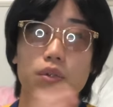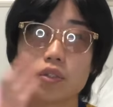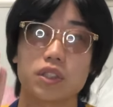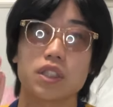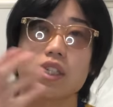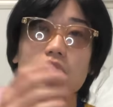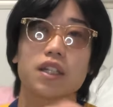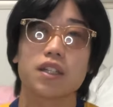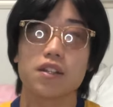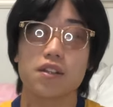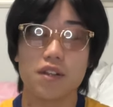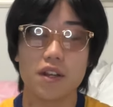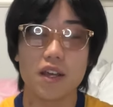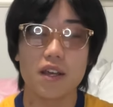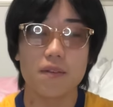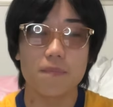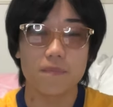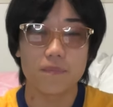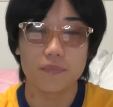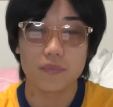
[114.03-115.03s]
ちらなんですね。
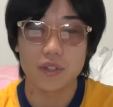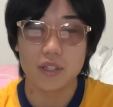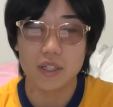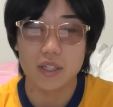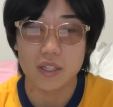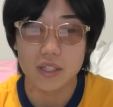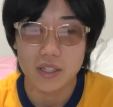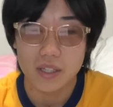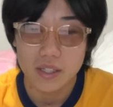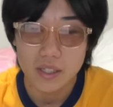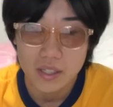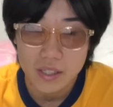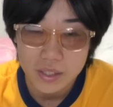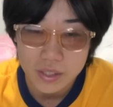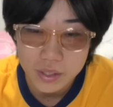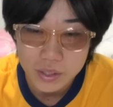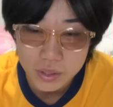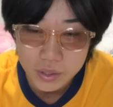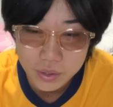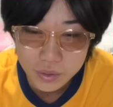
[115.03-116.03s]

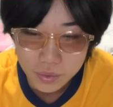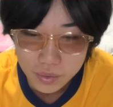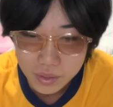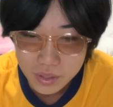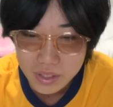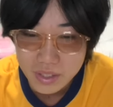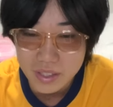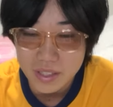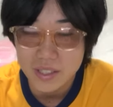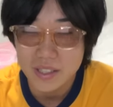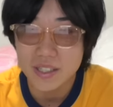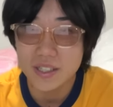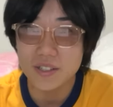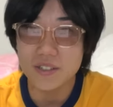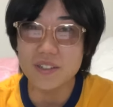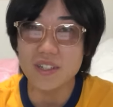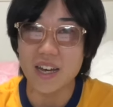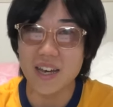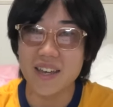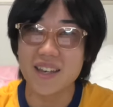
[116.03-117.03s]
クオリティ
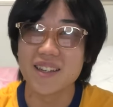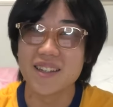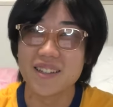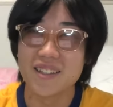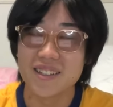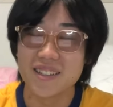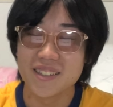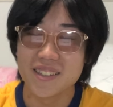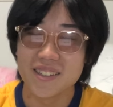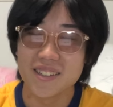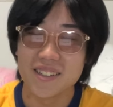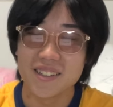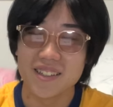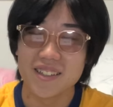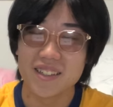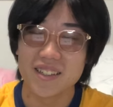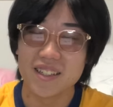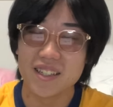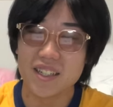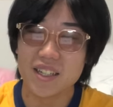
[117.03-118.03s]
低ない
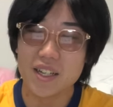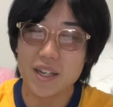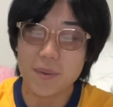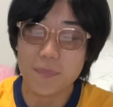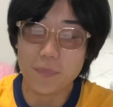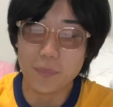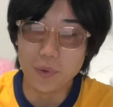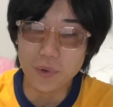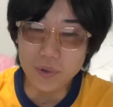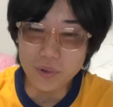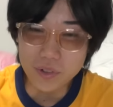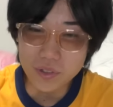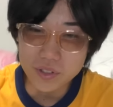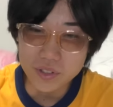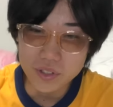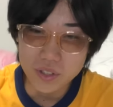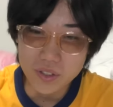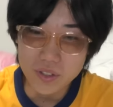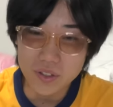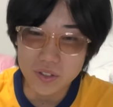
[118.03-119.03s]
もう
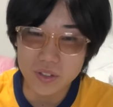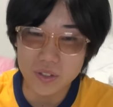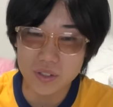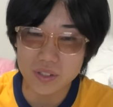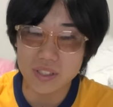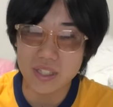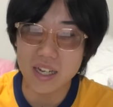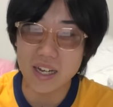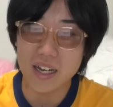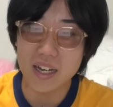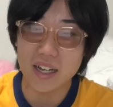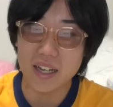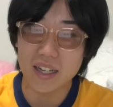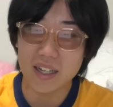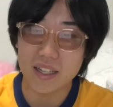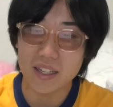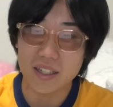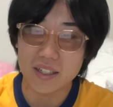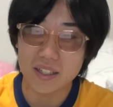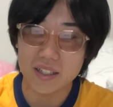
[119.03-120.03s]
ちょっとさ、
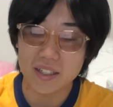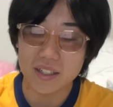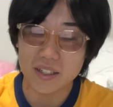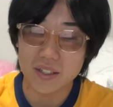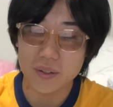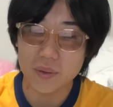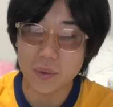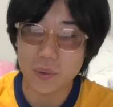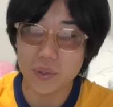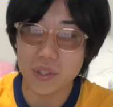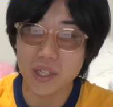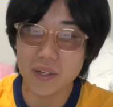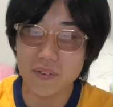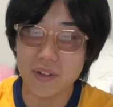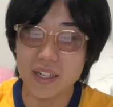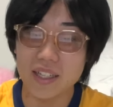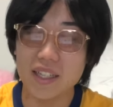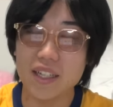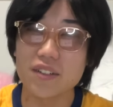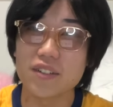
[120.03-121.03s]
こだ
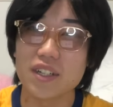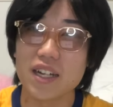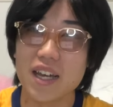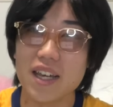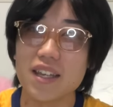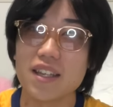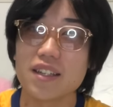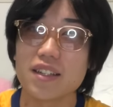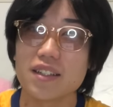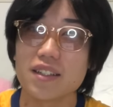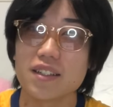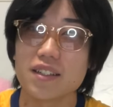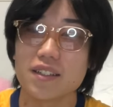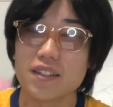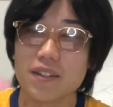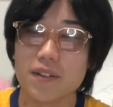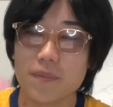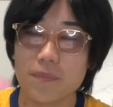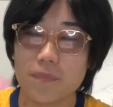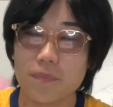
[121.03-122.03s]
わりたくない
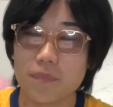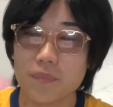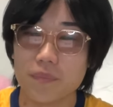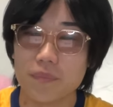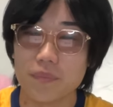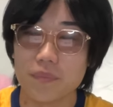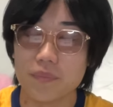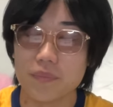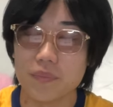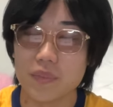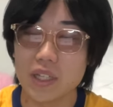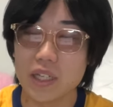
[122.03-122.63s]
うん、